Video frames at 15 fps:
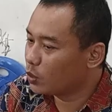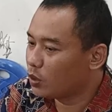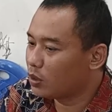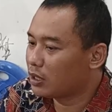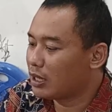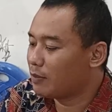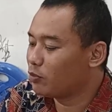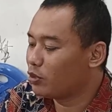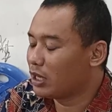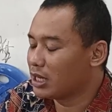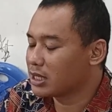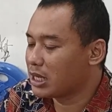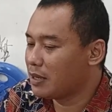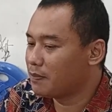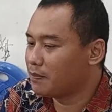oh kamu
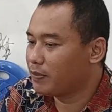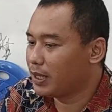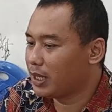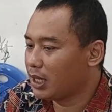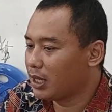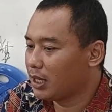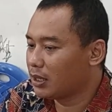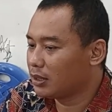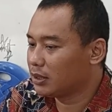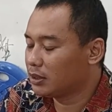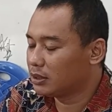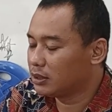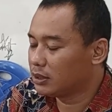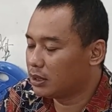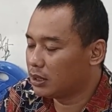nggak sampai
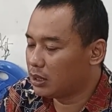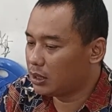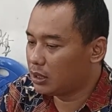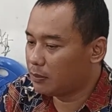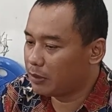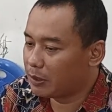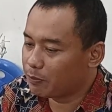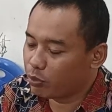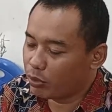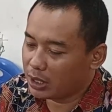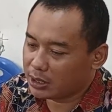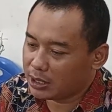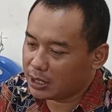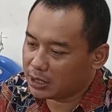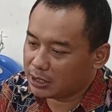uh,
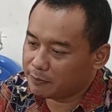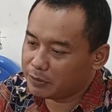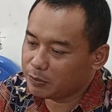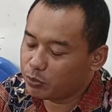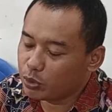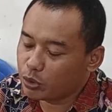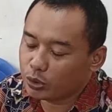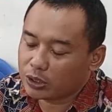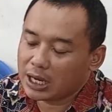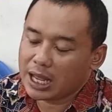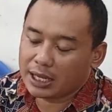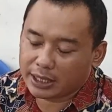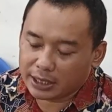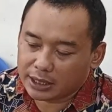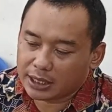berbuat yang lebih buruk
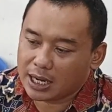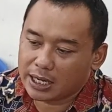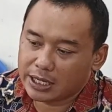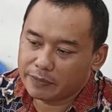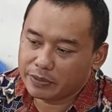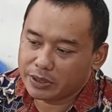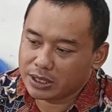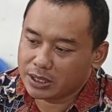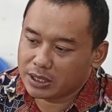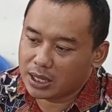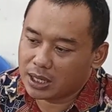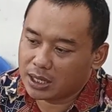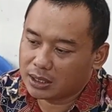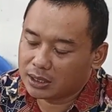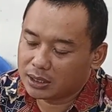lagi terhadap
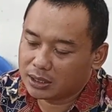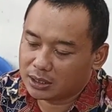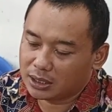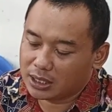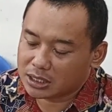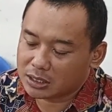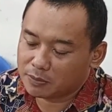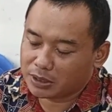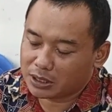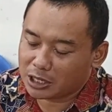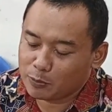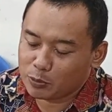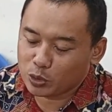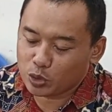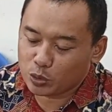Dinda nggak sempat
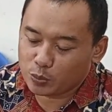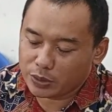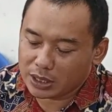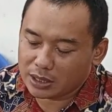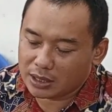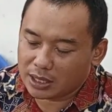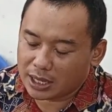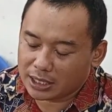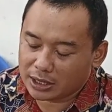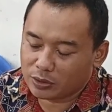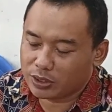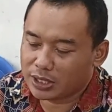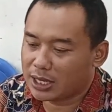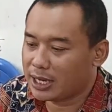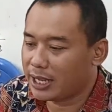kamu cubit
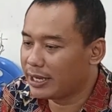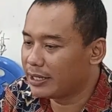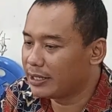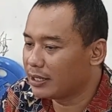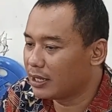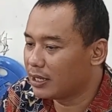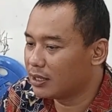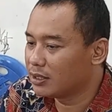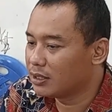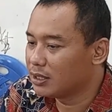atau yang lainnya